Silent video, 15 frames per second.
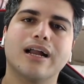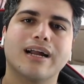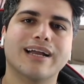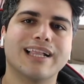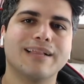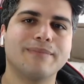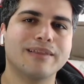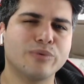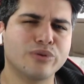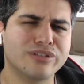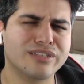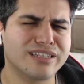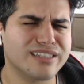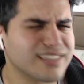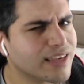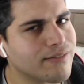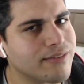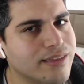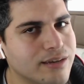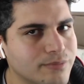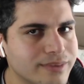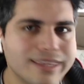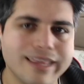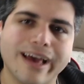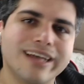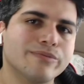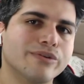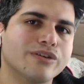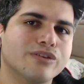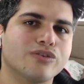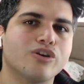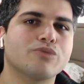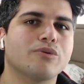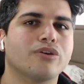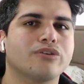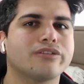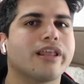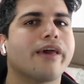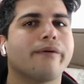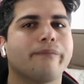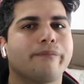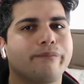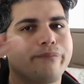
Kanalıma abone olursanız sevinirim. Kendinize bakın. Görüşmek üzere.